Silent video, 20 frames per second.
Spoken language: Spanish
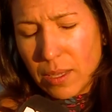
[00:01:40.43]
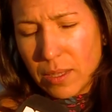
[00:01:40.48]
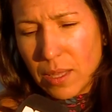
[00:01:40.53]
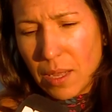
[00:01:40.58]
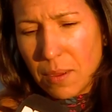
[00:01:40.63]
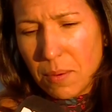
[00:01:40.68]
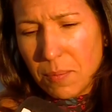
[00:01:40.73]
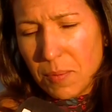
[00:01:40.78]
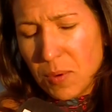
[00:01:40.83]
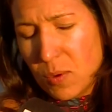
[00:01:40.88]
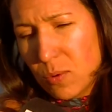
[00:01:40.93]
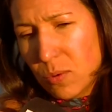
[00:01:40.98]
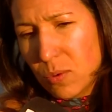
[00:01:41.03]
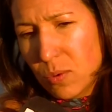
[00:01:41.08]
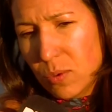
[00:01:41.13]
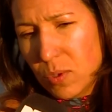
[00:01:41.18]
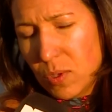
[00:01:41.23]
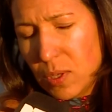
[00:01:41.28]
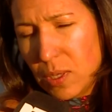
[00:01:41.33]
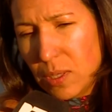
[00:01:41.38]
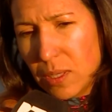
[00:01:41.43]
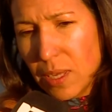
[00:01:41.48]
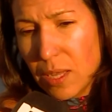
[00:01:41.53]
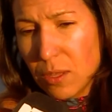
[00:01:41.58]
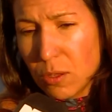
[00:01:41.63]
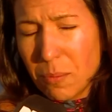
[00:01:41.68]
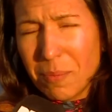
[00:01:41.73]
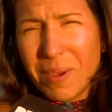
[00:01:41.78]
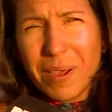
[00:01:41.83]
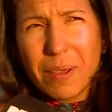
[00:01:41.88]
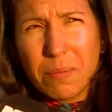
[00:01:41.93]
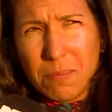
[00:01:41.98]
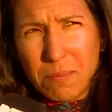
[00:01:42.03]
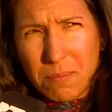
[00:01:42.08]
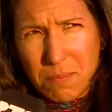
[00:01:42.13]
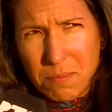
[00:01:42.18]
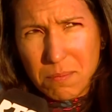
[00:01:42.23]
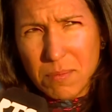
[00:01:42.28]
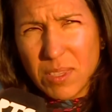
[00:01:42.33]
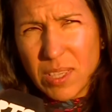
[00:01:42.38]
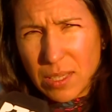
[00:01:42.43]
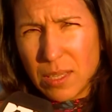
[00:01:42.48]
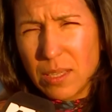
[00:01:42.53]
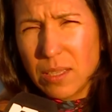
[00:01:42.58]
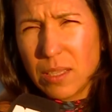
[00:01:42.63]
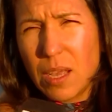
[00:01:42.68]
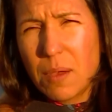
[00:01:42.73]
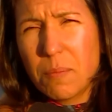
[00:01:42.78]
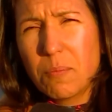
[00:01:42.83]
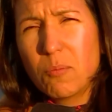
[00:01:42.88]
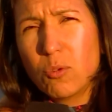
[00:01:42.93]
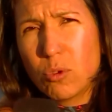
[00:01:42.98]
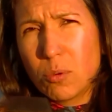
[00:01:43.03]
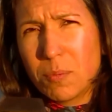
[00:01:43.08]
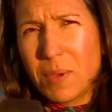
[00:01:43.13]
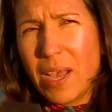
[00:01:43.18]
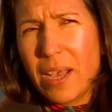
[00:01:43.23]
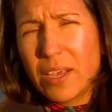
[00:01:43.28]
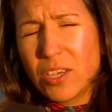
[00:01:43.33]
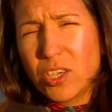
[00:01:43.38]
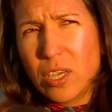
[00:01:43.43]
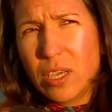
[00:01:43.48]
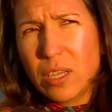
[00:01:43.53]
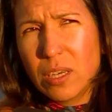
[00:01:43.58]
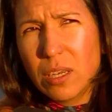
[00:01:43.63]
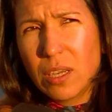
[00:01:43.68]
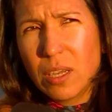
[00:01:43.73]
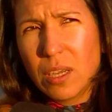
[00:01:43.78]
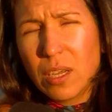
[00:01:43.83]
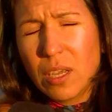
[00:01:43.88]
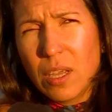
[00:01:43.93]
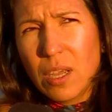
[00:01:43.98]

que estábamos sintiendo, más se sentían mucho más ayer,